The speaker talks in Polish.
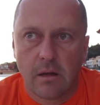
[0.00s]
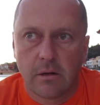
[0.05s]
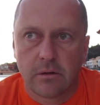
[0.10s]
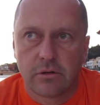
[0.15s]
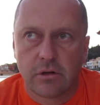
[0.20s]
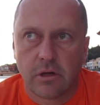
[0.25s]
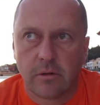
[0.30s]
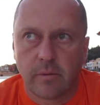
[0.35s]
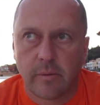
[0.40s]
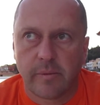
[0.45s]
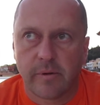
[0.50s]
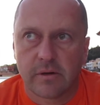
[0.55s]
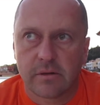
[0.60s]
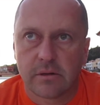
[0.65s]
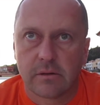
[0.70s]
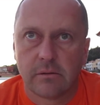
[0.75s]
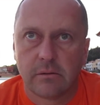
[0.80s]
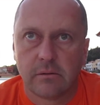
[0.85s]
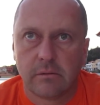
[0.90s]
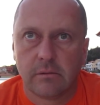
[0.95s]
Czyli po
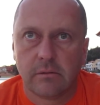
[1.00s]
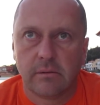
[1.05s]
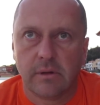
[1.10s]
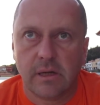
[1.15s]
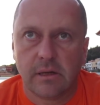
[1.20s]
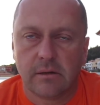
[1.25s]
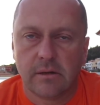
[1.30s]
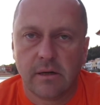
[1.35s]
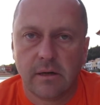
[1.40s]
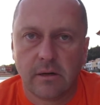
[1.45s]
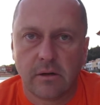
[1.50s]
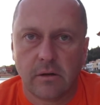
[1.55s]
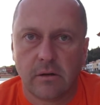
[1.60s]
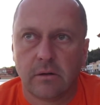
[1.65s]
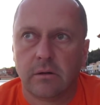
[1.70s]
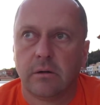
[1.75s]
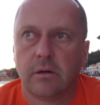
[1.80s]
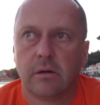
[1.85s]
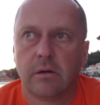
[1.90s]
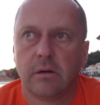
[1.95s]
prostu nie
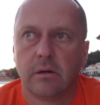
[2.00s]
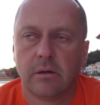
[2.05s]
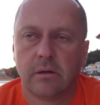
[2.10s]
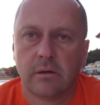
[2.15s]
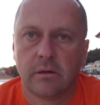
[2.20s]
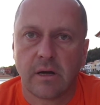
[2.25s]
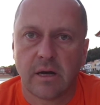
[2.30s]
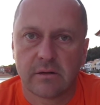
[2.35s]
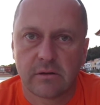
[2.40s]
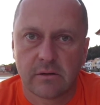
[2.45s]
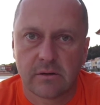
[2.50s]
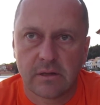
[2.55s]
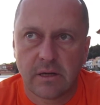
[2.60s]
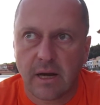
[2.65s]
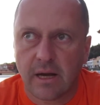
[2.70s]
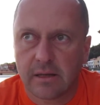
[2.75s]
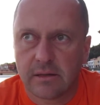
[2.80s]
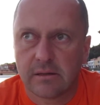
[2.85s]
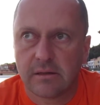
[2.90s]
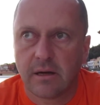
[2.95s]
tylko
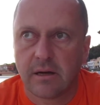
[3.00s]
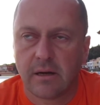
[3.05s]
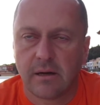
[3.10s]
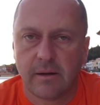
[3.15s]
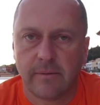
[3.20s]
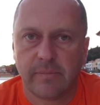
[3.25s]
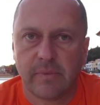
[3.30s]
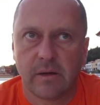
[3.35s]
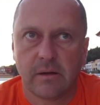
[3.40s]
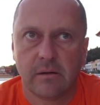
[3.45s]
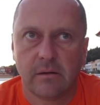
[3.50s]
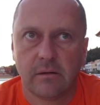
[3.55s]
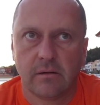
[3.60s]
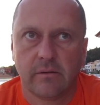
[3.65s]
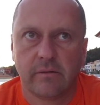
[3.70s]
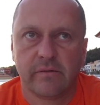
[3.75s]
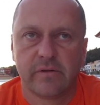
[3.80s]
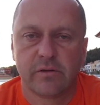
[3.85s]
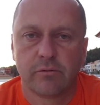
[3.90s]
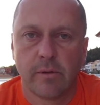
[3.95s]
asocjacja
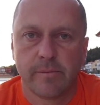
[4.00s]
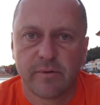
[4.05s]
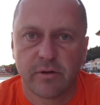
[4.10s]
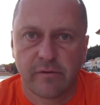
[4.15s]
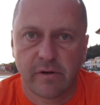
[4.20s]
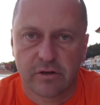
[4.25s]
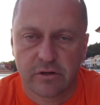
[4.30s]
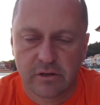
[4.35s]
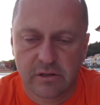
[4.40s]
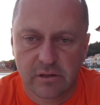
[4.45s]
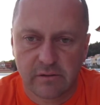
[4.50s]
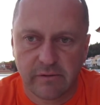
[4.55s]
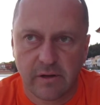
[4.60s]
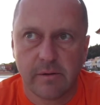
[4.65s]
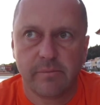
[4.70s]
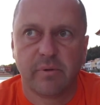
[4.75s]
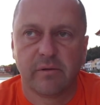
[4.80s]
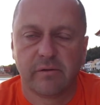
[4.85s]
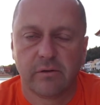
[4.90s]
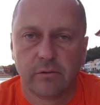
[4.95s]
w złym
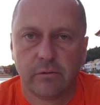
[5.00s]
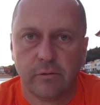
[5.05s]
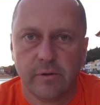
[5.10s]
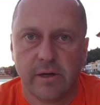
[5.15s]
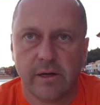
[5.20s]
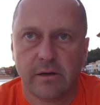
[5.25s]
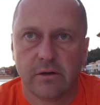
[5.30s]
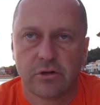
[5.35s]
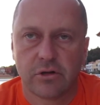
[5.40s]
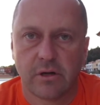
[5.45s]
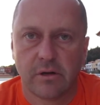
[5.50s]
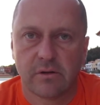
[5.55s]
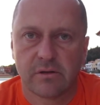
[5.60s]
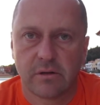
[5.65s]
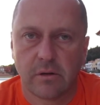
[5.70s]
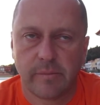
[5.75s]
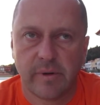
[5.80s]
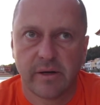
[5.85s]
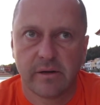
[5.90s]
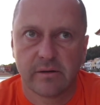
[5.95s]
towarzystwie powoduje, że
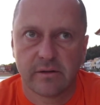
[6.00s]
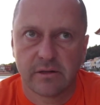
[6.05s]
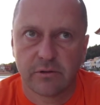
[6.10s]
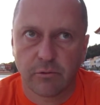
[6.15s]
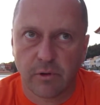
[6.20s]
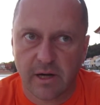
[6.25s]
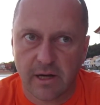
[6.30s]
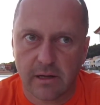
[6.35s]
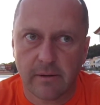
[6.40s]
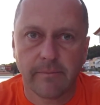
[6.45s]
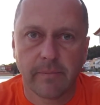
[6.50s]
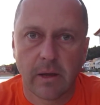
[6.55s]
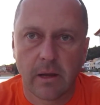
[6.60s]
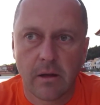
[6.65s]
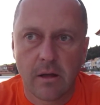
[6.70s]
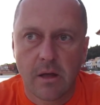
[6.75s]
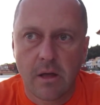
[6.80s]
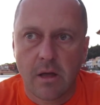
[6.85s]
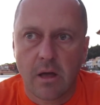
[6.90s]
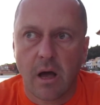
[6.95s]
osoba jest zła,
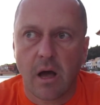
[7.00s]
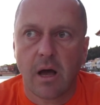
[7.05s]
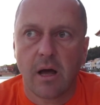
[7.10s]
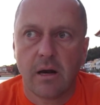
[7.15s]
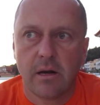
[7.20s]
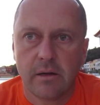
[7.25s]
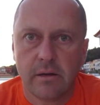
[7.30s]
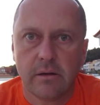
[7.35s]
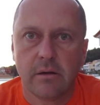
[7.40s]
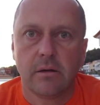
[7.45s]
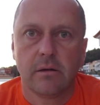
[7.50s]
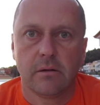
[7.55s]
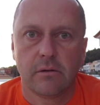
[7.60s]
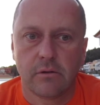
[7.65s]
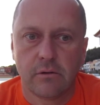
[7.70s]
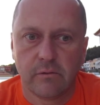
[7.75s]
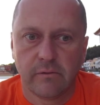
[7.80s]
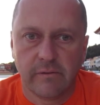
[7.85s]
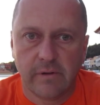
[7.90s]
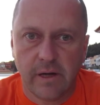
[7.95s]
ale
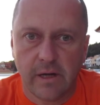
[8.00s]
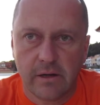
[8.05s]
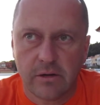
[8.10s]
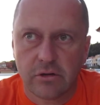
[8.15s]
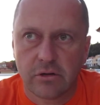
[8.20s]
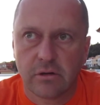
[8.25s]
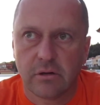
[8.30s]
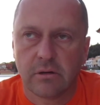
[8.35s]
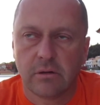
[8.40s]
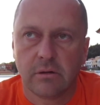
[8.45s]
również y,